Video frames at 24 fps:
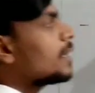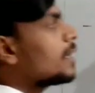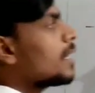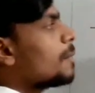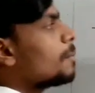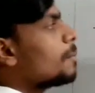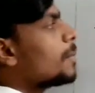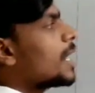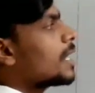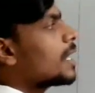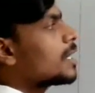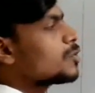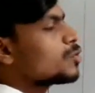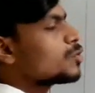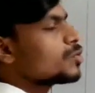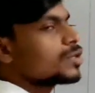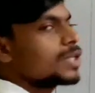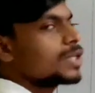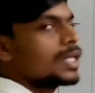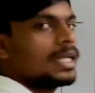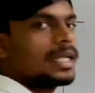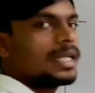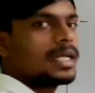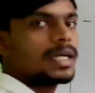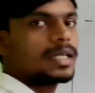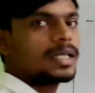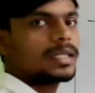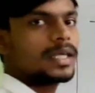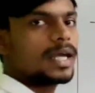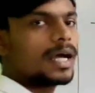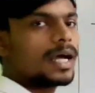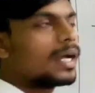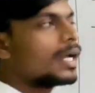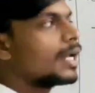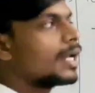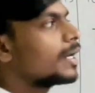कितना बारह 1200 सेल कर
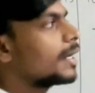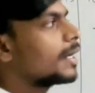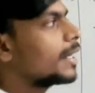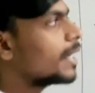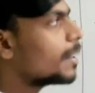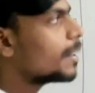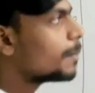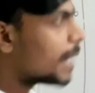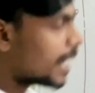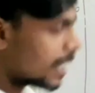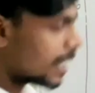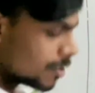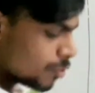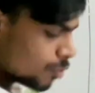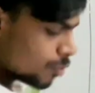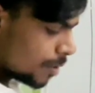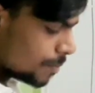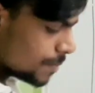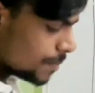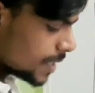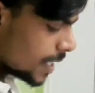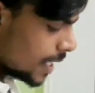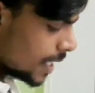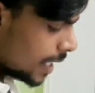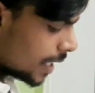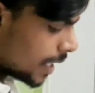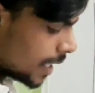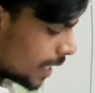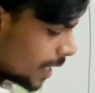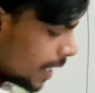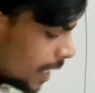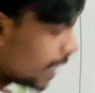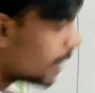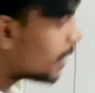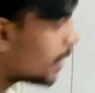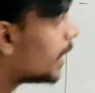दिया ठीक है बारह 1200 हम सेल कर
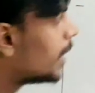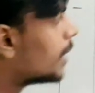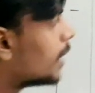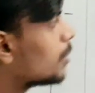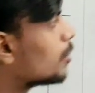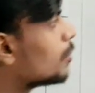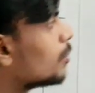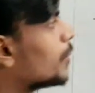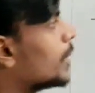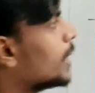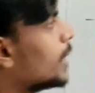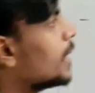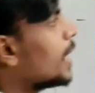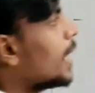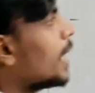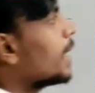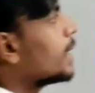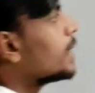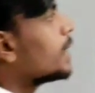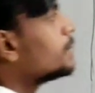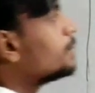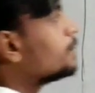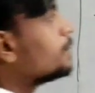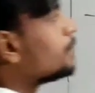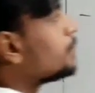रहे हैं रेट तो वही आएगा